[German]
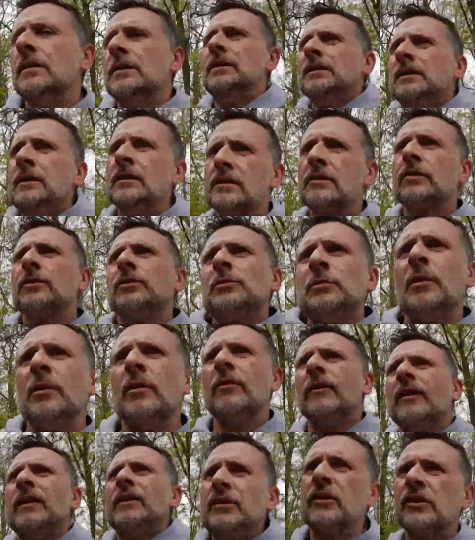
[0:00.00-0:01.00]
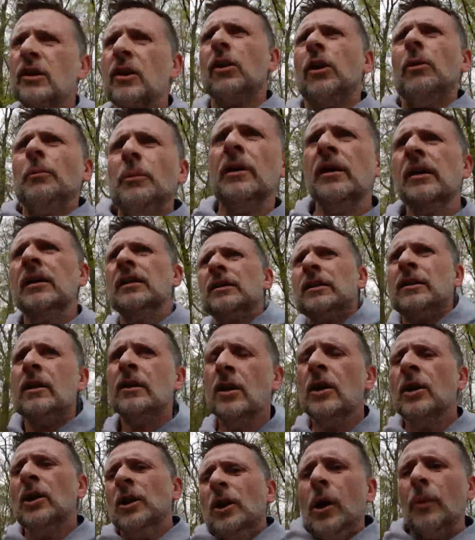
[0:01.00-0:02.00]
Jetzt gucke ich mal, wie weit ich gekommen
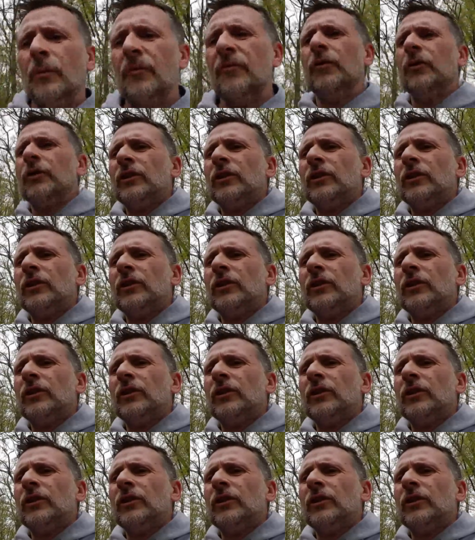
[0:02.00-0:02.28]
Ob